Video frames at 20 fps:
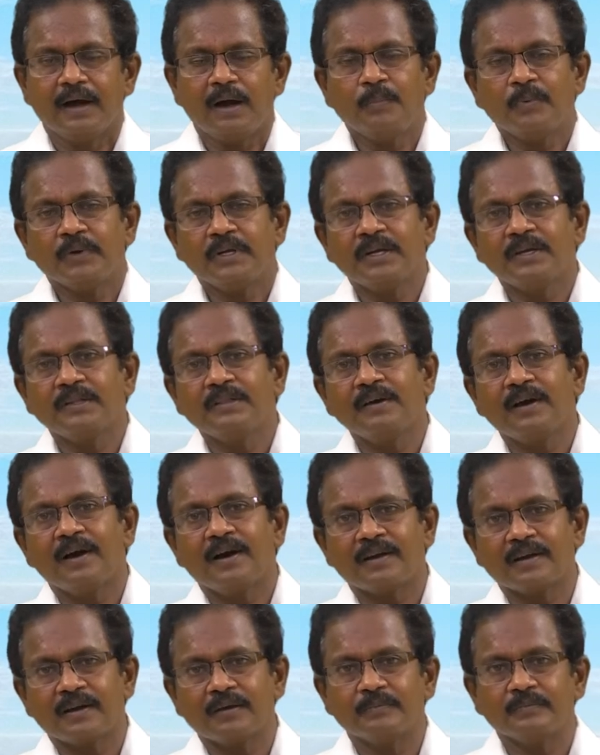அப்போ எது
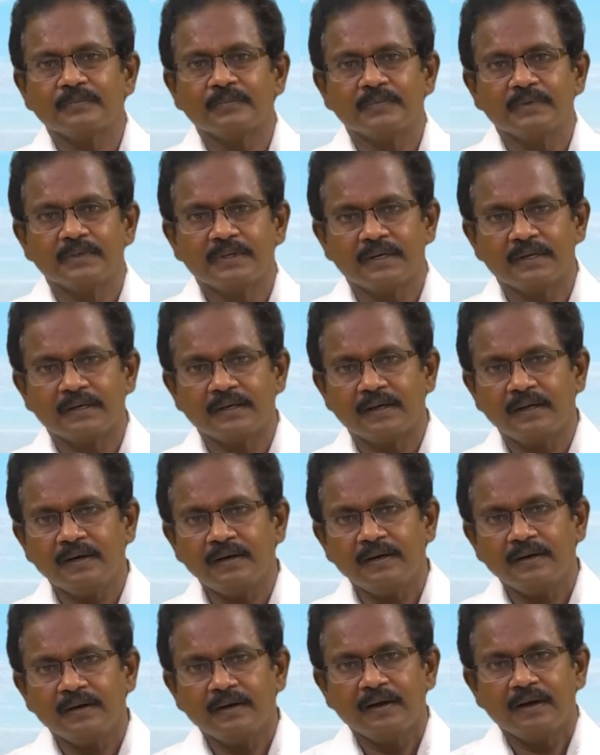அறம் என்றால்
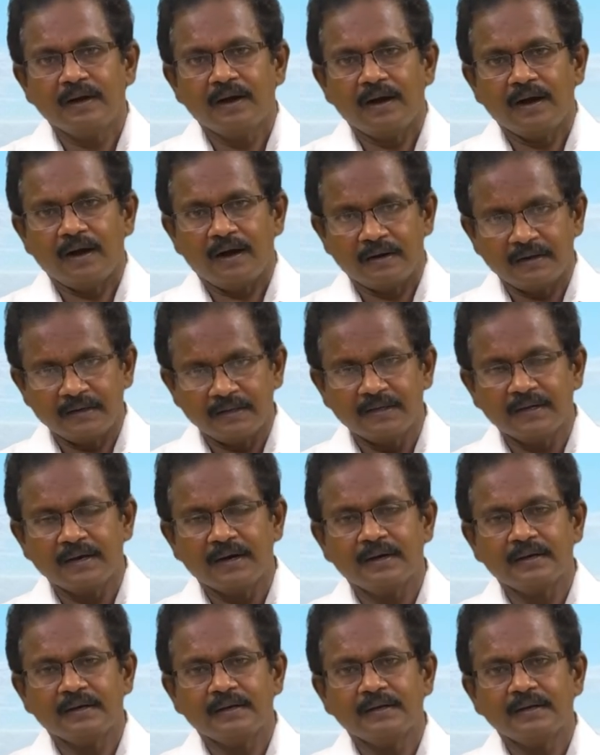
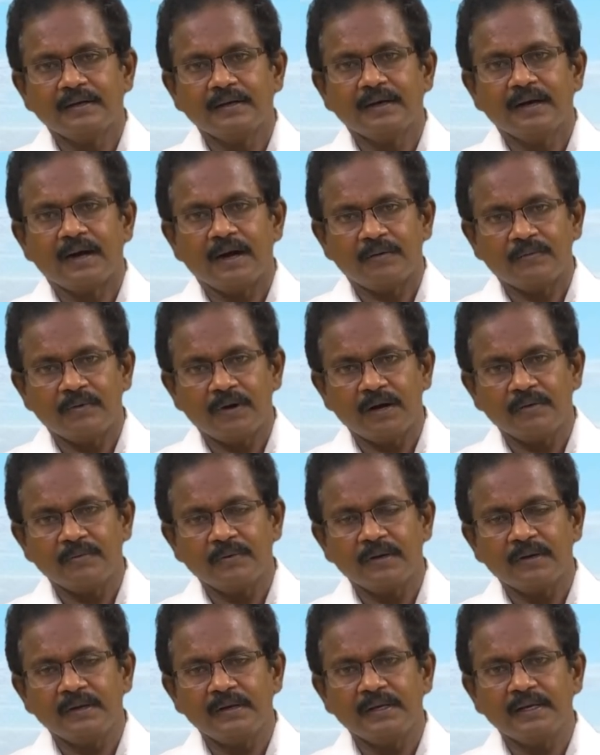அழுக்காறு
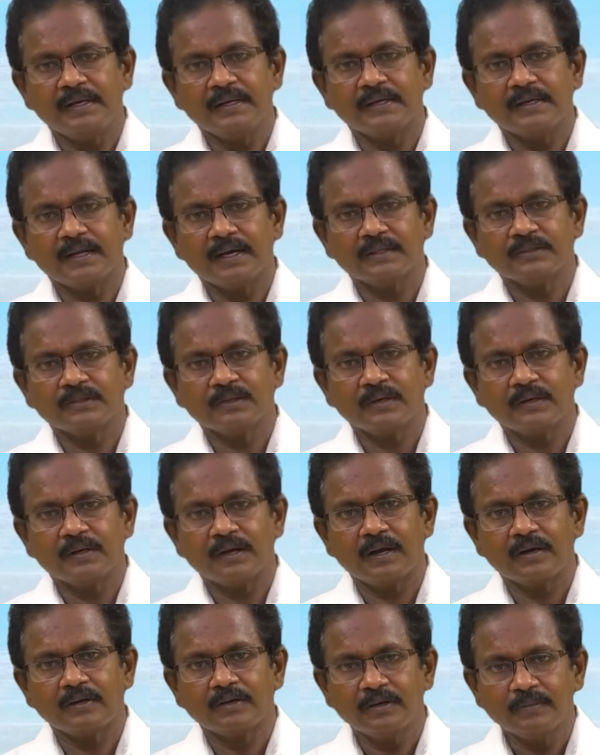அவாவெகுளி இன்னா சொல்
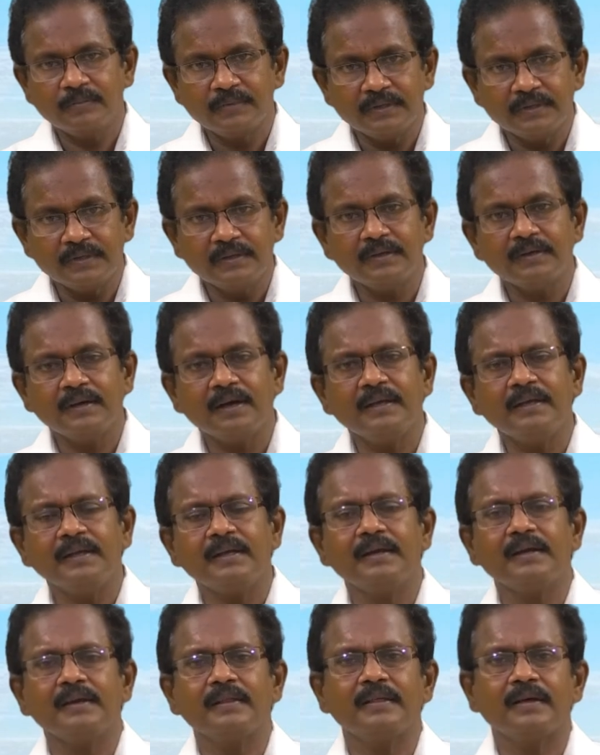நான்கும் இழுக்காய்
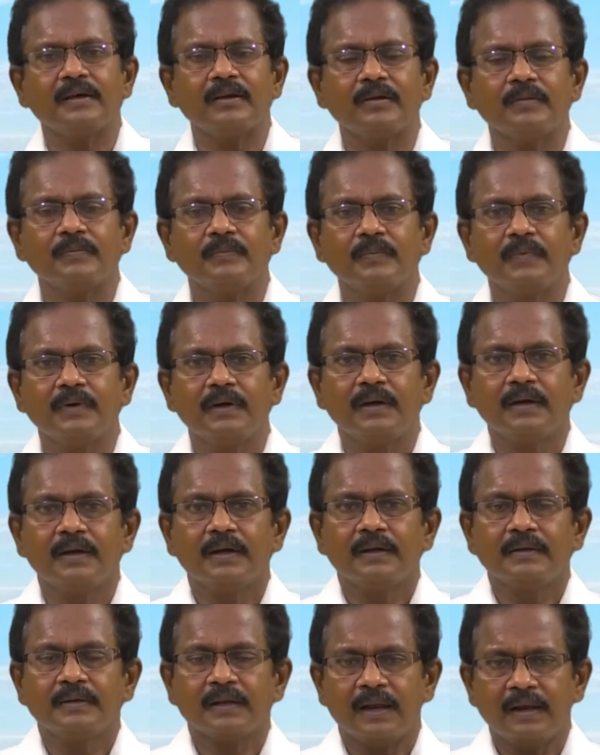என்றது அறம்
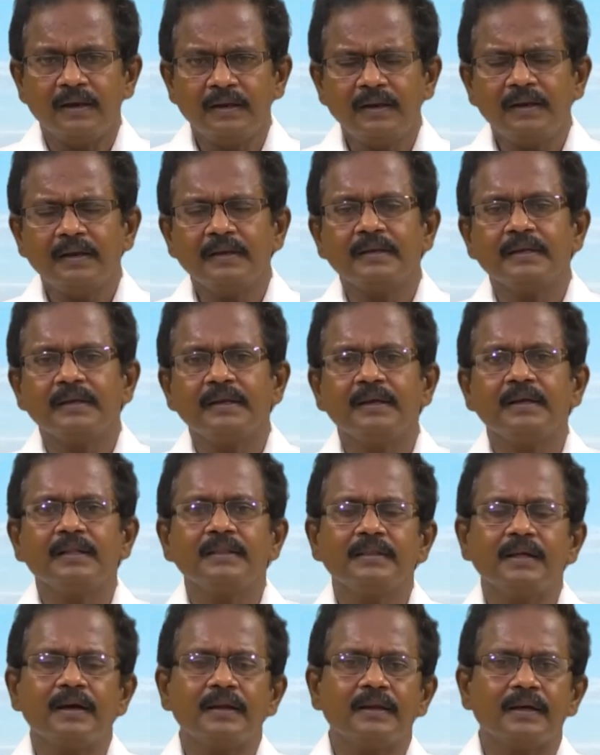நல்ல
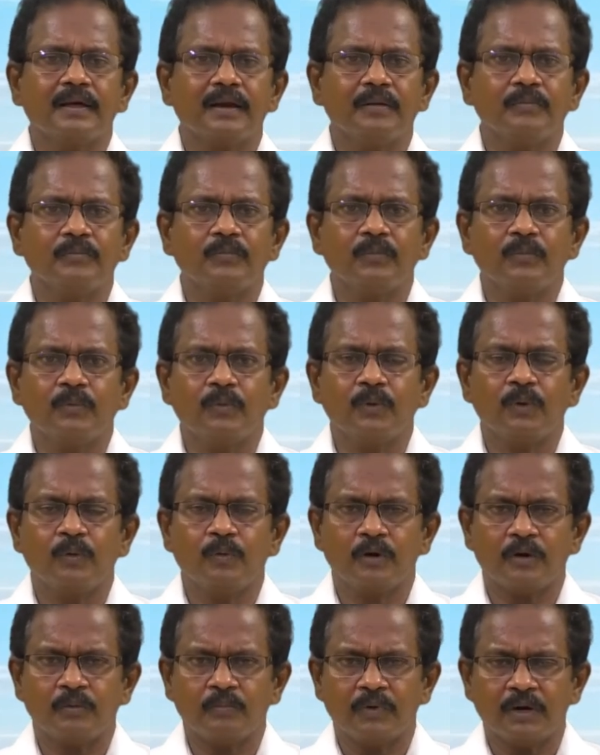நெறிகள் தான் அறம்
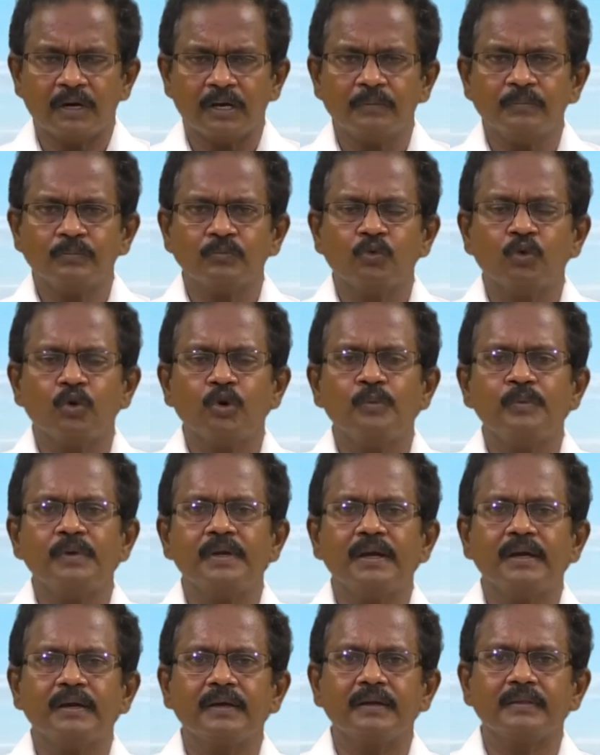ஒருவன் மனம்
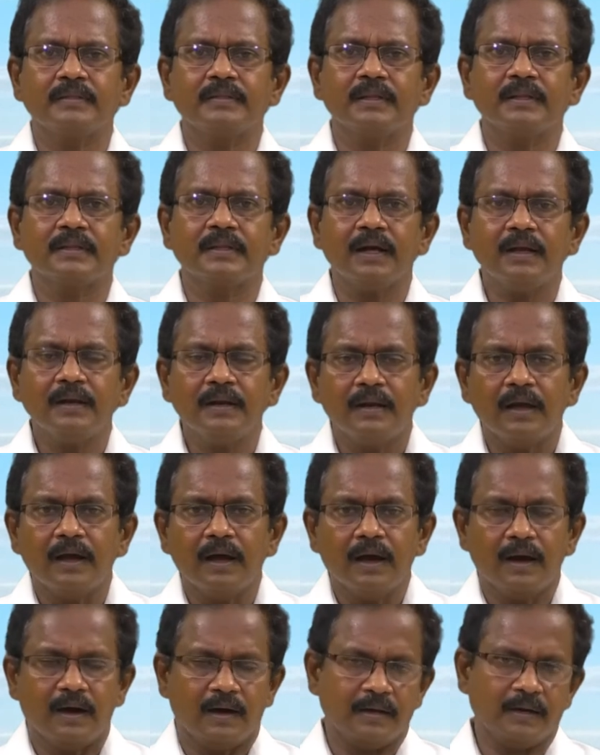தூய்மையாக இருத்தல் தான்
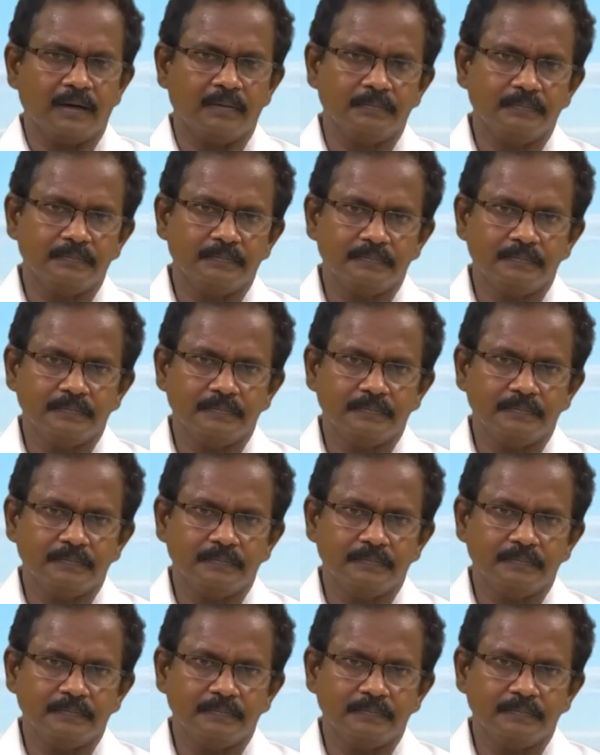அறம்